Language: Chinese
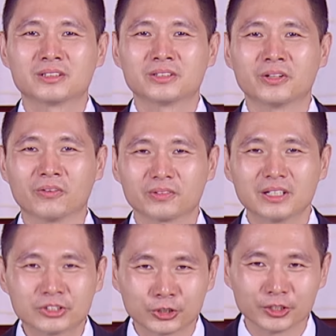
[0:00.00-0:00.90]
有一
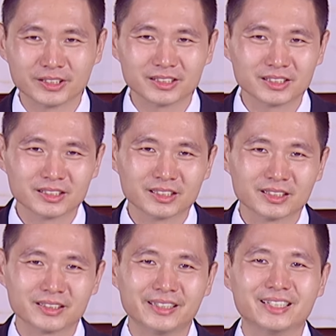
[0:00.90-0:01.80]
群
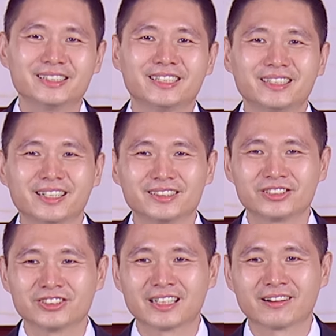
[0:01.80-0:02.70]
年轻人
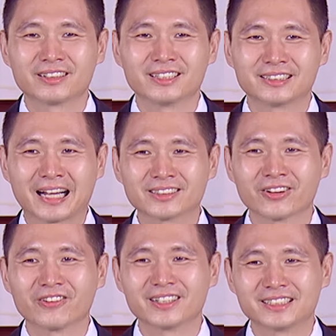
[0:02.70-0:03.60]
去到了南
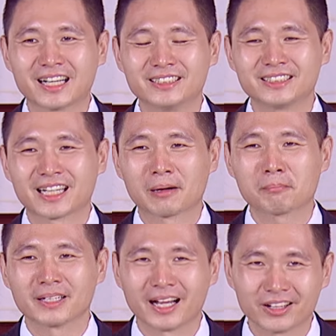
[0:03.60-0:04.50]
投仁爱乡，
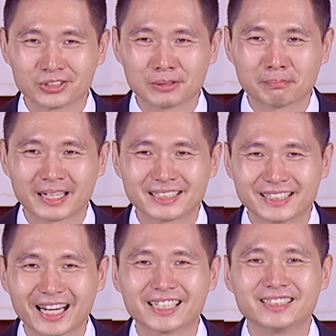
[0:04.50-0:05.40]
本来要去办
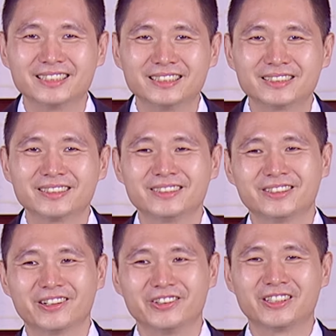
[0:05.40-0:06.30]
夏令营，
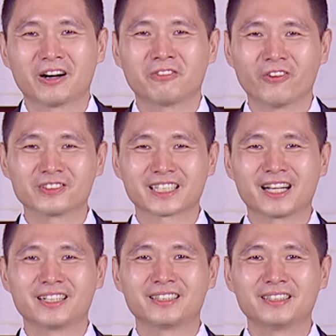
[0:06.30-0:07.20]
结果遇到风灾
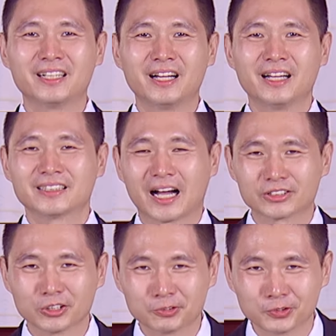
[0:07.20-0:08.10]
嘞。他
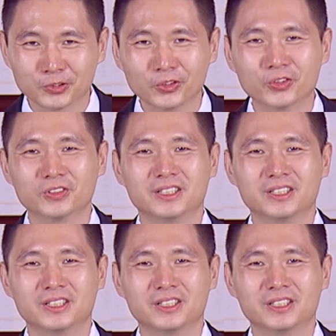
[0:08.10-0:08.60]
去服务，